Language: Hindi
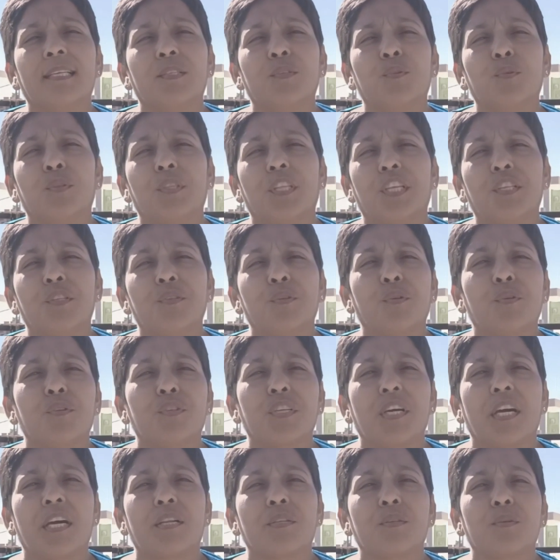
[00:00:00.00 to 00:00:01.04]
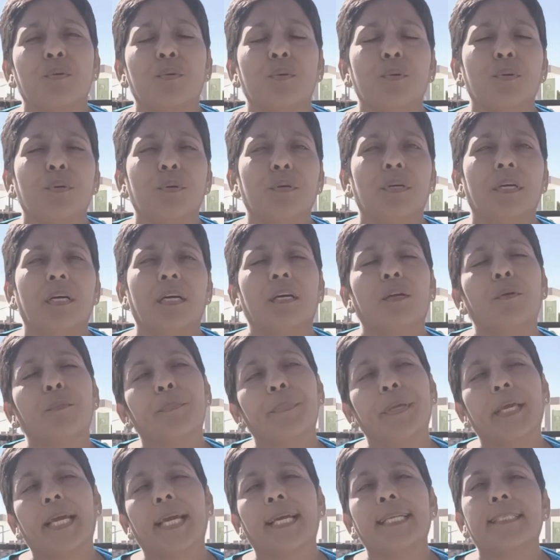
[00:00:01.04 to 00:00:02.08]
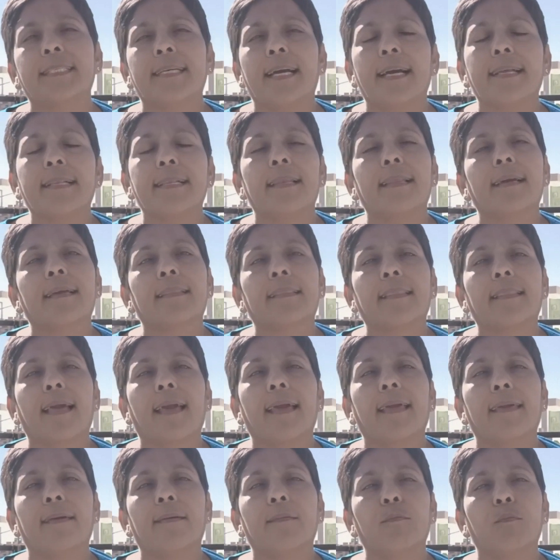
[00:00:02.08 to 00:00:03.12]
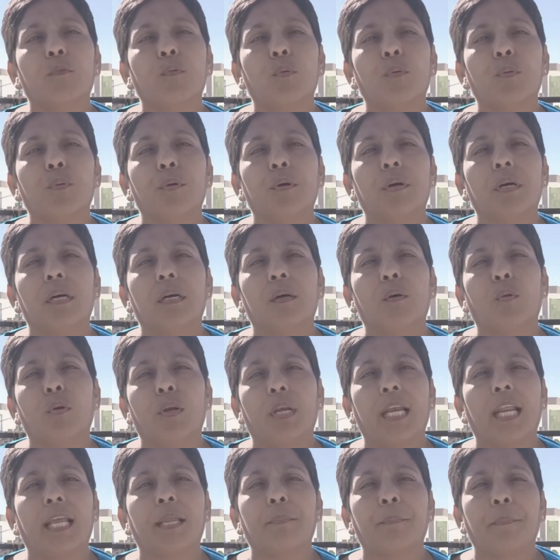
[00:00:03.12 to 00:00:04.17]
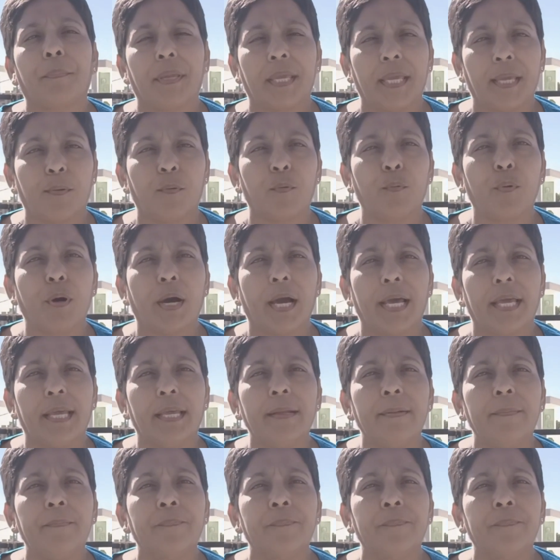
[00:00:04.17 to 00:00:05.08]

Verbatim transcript: जो 300-400 रुपये का चार्ज लगता है वो ऑनलाइन पे हुआ है